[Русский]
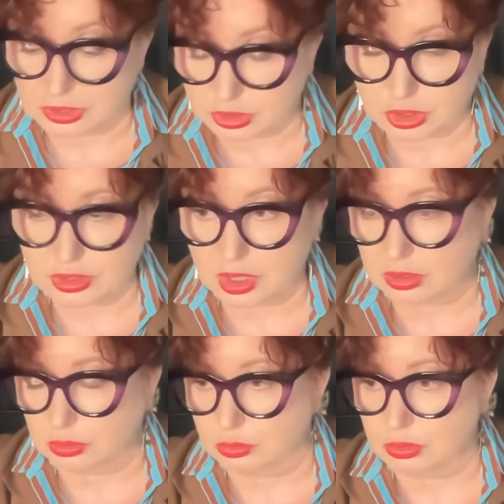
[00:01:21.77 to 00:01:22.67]
Не
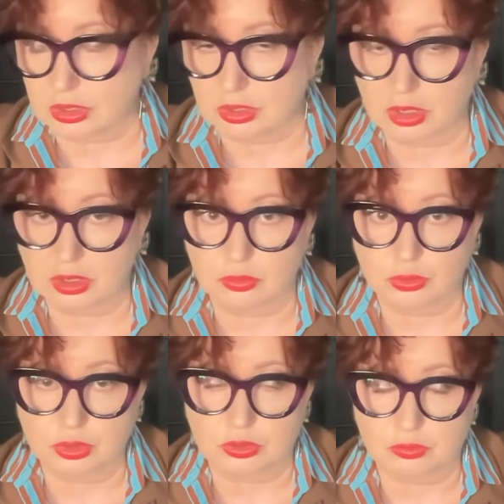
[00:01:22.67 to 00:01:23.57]
защитят, ну, не надо,
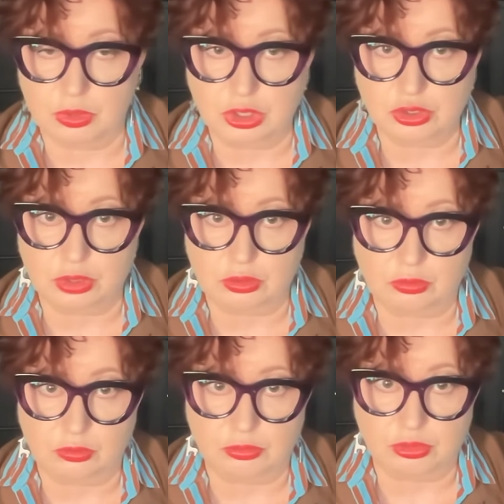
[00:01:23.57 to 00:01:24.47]
будет меньше,
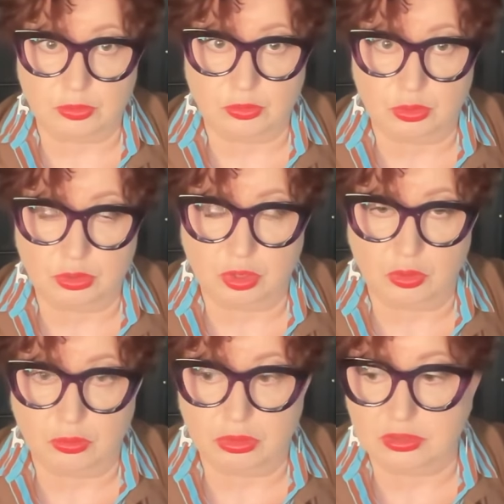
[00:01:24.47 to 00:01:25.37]
э, чем
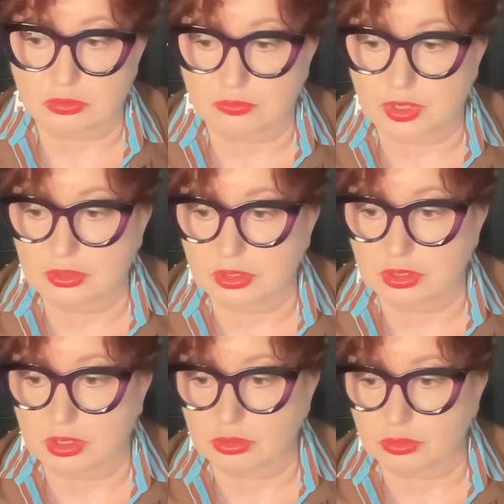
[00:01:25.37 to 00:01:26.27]
Курская область. Ну, в
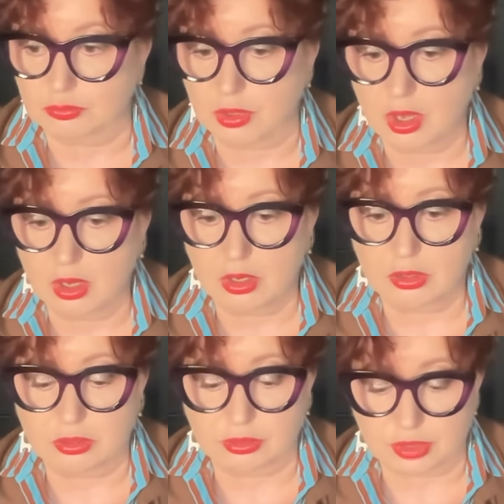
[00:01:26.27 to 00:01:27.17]
конце-то концов.
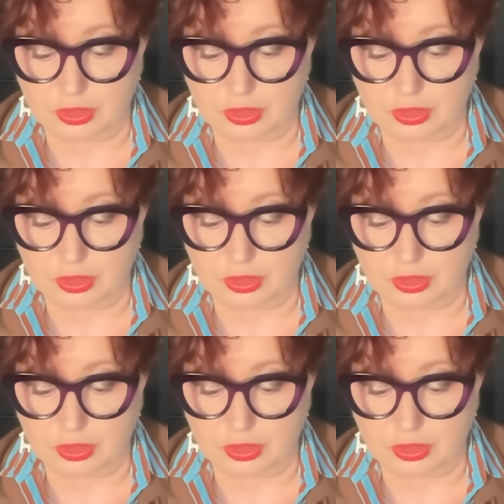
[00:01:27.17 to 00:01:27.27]
Э,